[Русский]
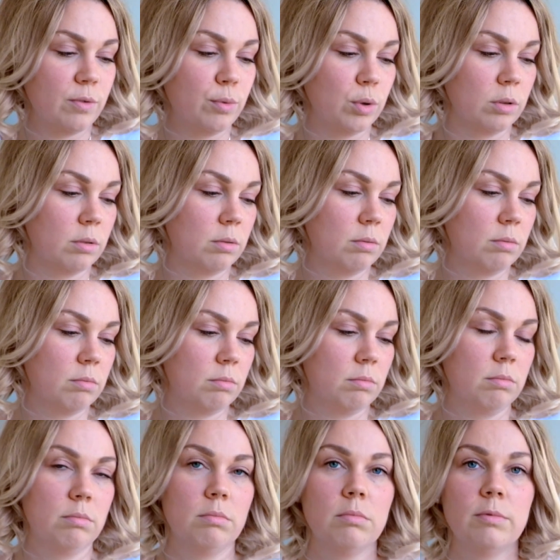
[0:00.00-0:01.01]
вот,
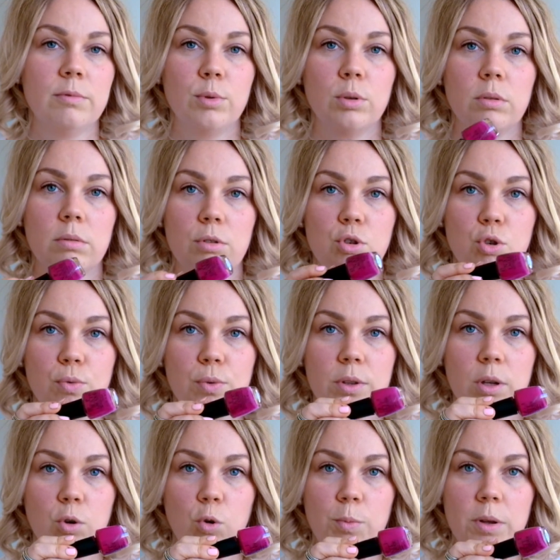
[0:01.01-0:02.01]
вот, еще вот
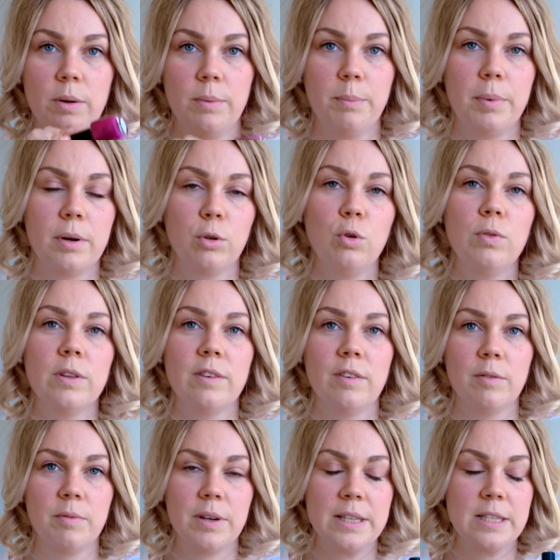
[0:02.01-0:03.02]
такой у меня бордовый, это я
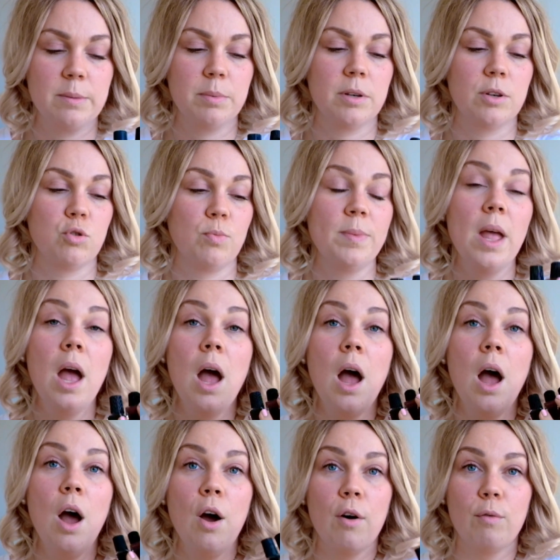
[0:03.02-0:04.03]
вам в конце покажу.
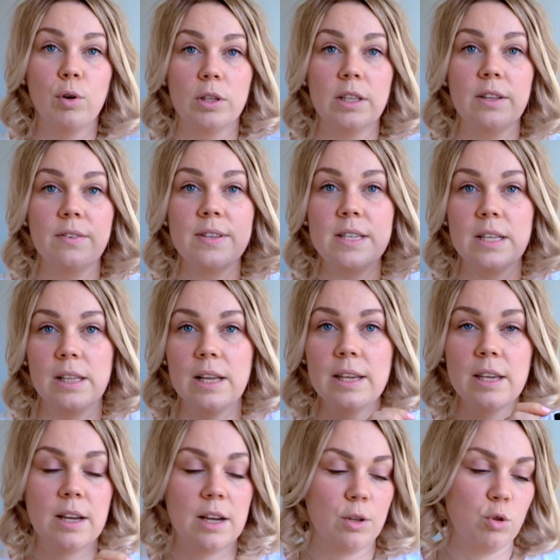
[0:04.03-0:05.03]
Вот, это все
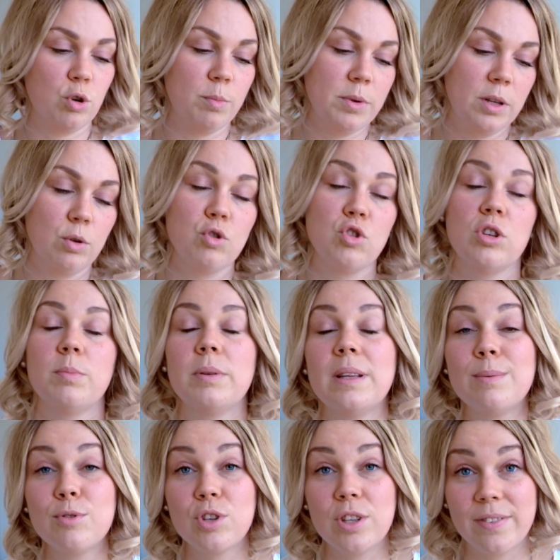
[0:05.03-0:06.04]
лаки, которые мне нужны,
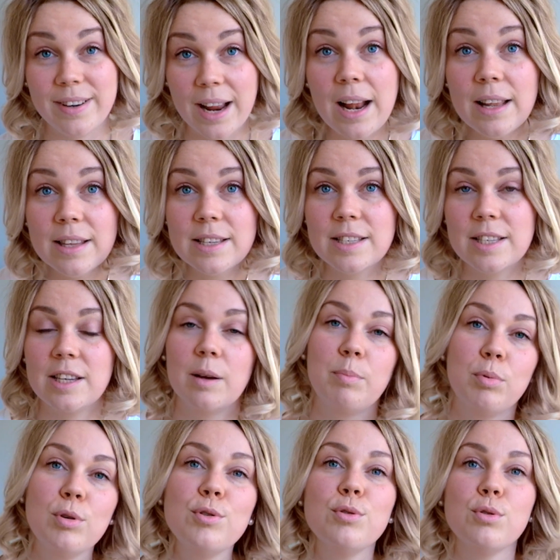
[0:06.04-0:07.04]
потому что в реальности я
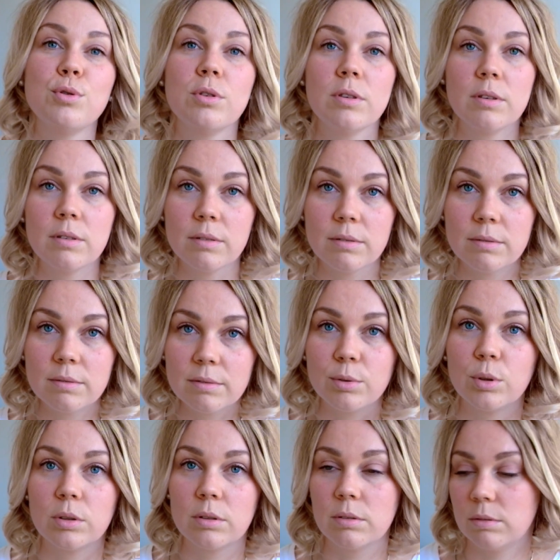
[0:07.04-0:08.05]
пользуюсь
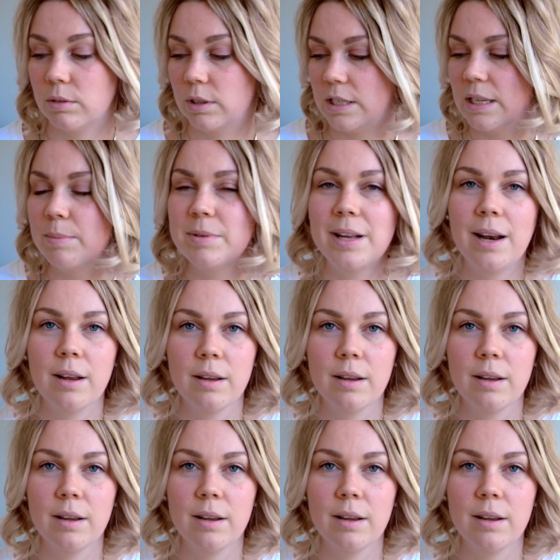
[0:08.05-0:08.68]
вот, на самом деле,